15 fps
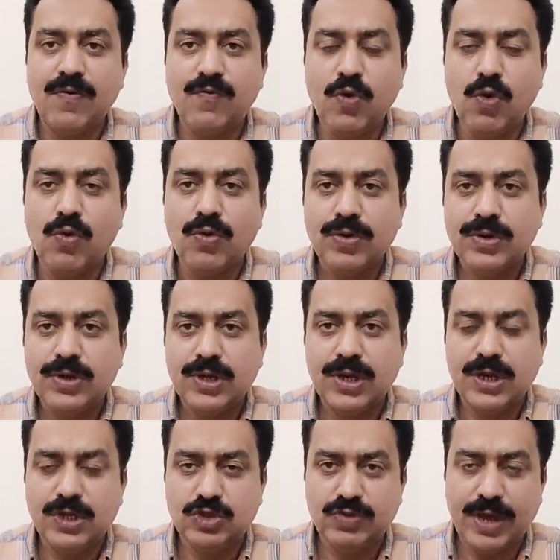वो
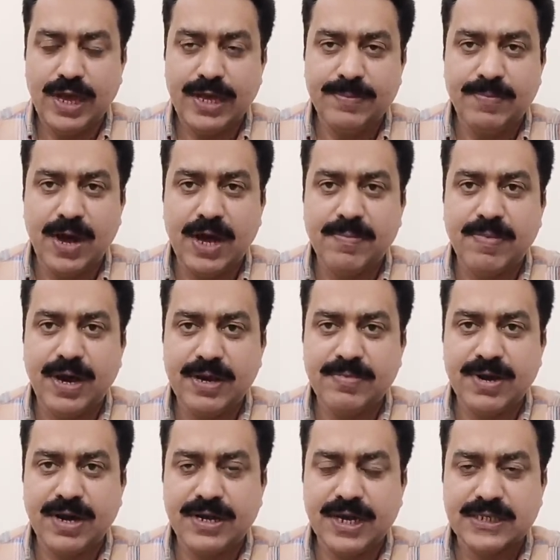जो है बार बार
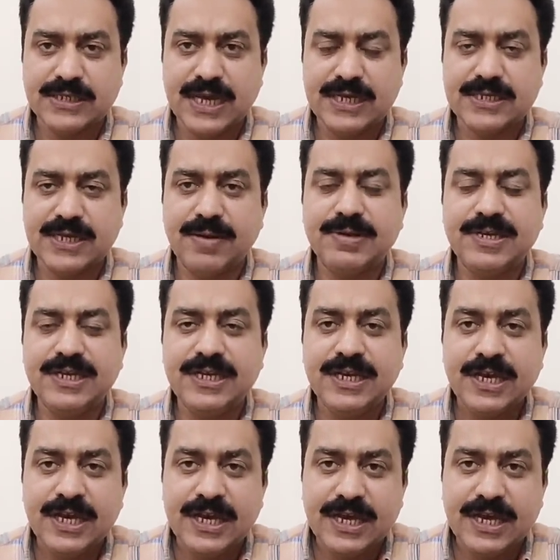इमरान रियाज खान साहब की